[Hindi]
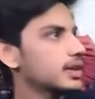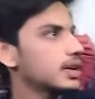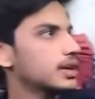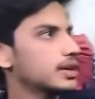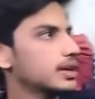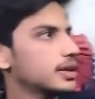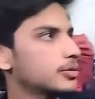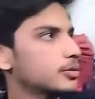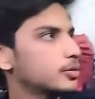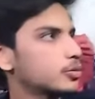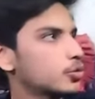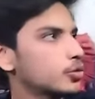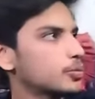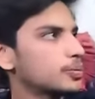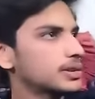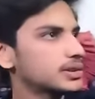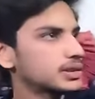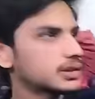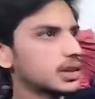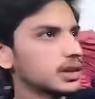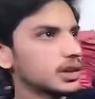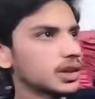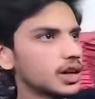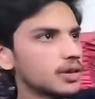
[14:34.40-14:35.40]
ना ये टू
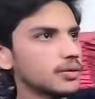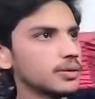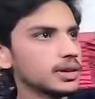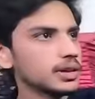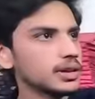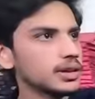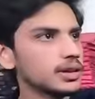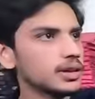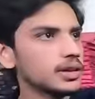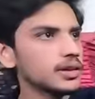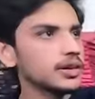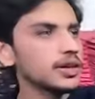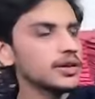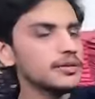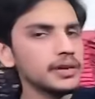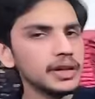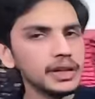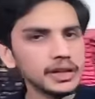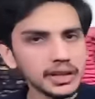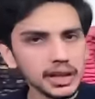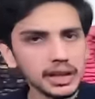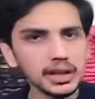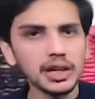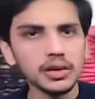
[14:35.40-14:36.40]
पीस लगा हुआ है ये
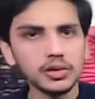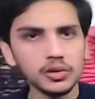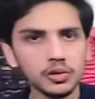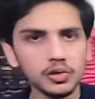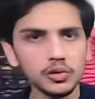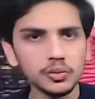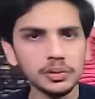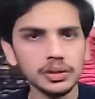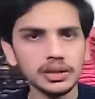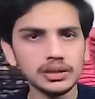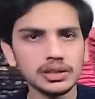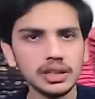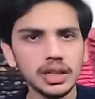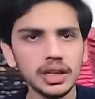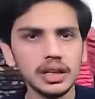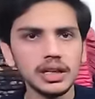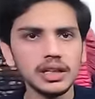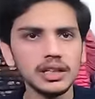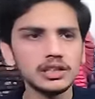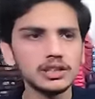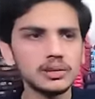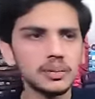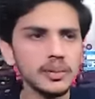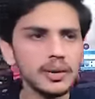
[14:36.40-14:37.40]
विंटर का टू पीस है
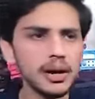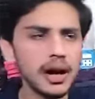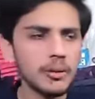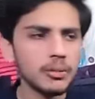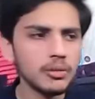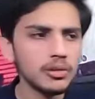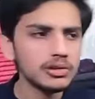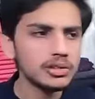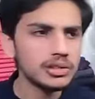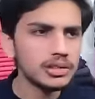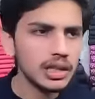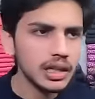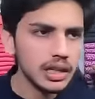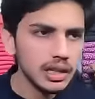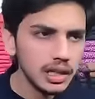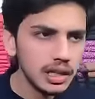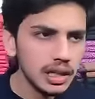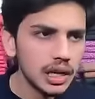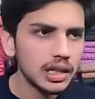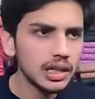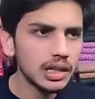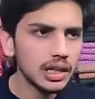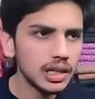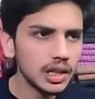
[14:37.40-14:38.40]
इसमें आपको सेल
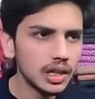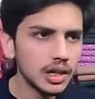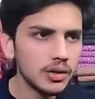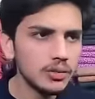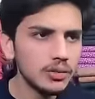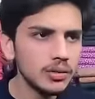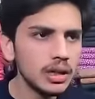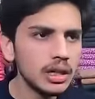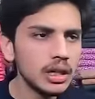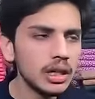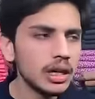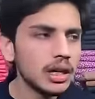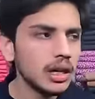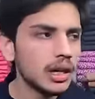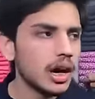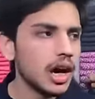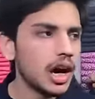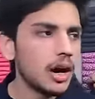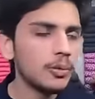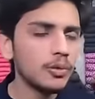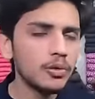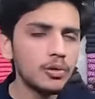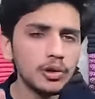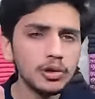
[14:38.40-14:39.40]
लगाने लगा हूँ
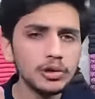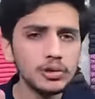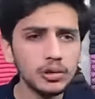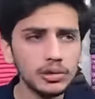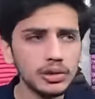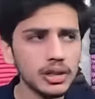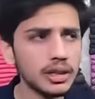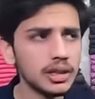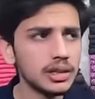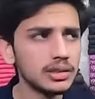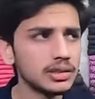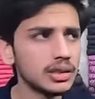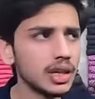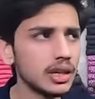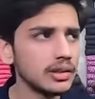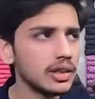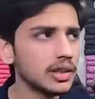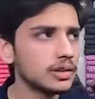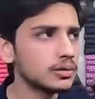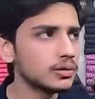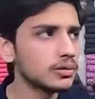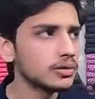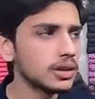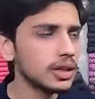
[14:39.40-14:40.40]
आप खुश हो जाएंगे इसका
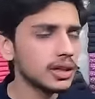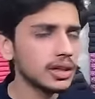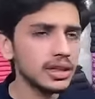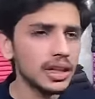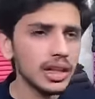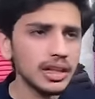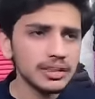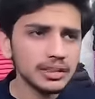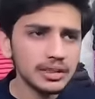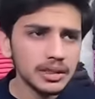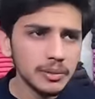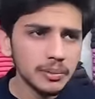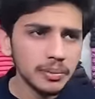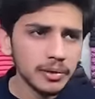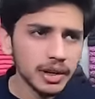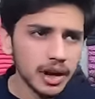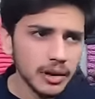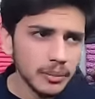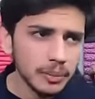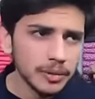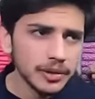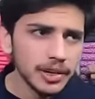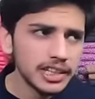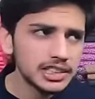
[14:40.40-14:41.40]
रेट सुन के कि यार इतने
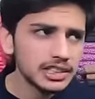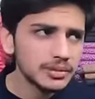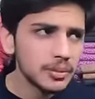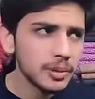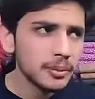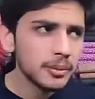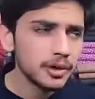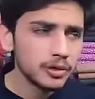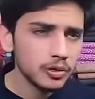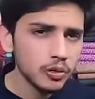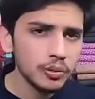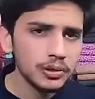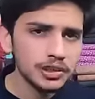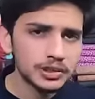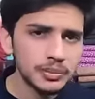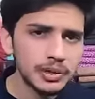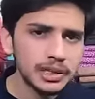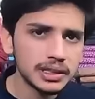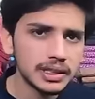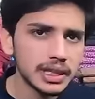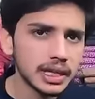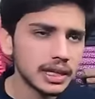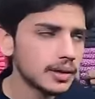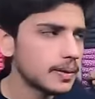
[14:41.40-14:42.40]
कम प्राइस में भी टू पीस
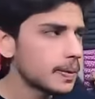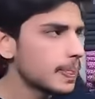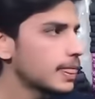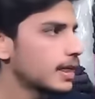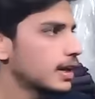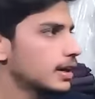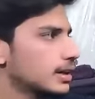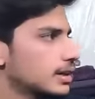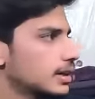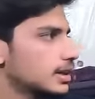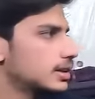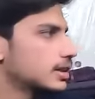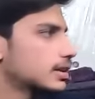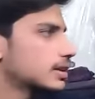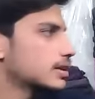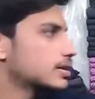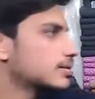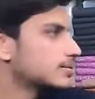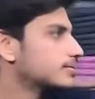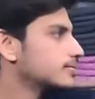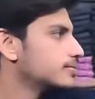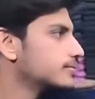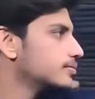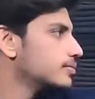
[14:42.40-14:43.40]
मिलता है ये अच्छा
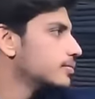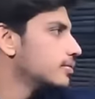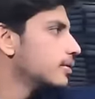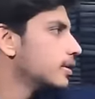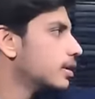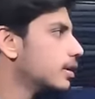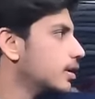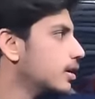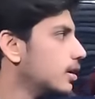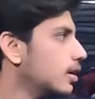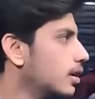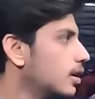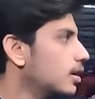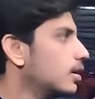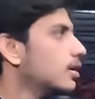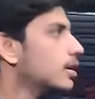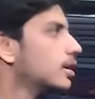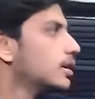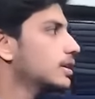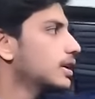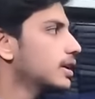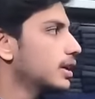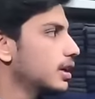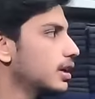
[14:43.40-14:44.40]
देखिए अच्छा
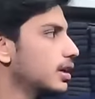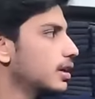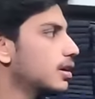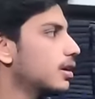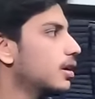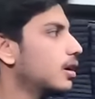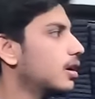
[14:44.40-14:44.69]
जी ये